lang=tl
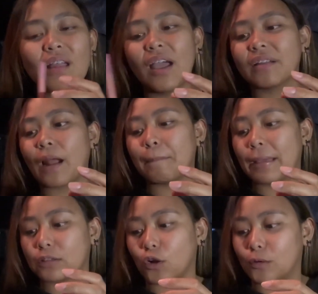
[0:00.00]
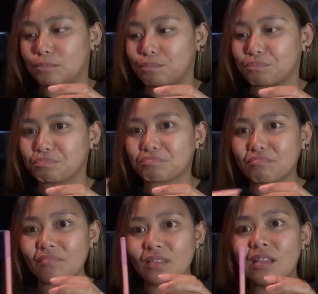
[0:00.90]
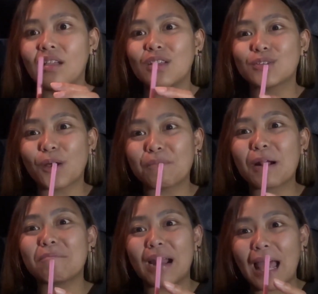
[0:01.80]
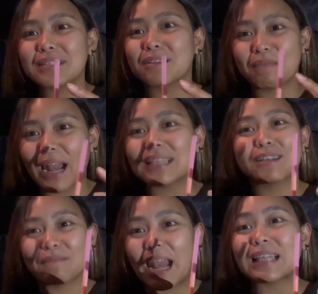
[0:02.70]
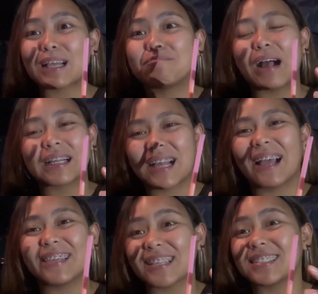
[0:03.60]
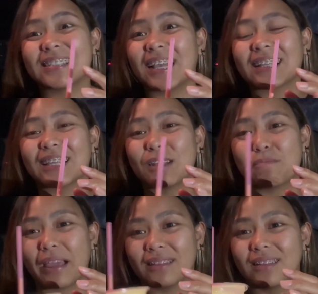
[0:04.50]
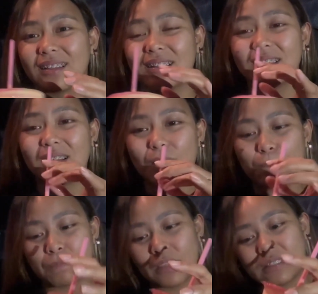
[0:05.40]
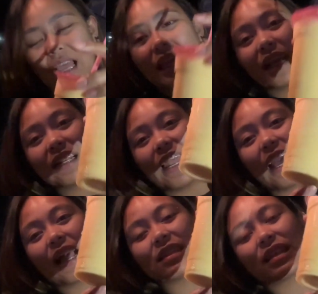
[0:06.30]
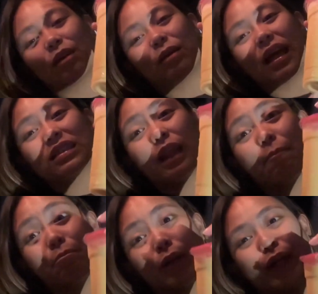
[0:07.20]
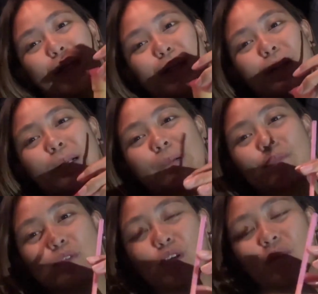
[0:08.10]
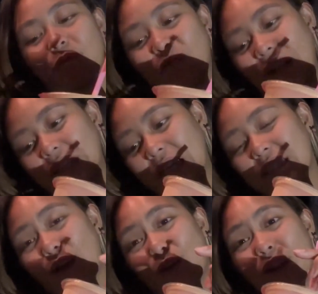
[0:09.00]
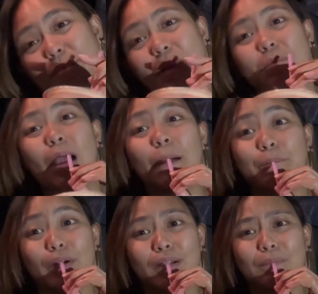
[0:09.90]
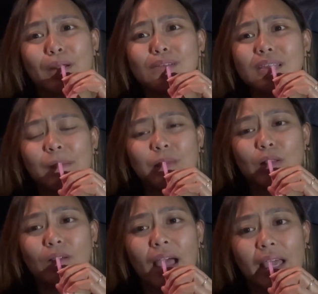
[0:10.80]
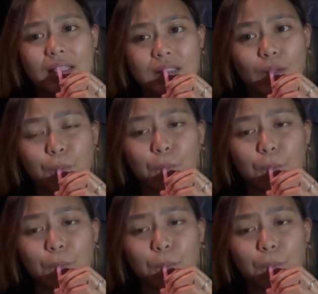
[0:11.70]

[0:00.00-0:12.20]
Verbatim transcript: Ay, grabe to. Sobrang malasang, malasang, malasang mangga. Yes, hindi ka tinipid. Sayang lang kasi wala silang pearl. So, fan kasi ako ng may mga pearl. Pero ang sarap nito, guys.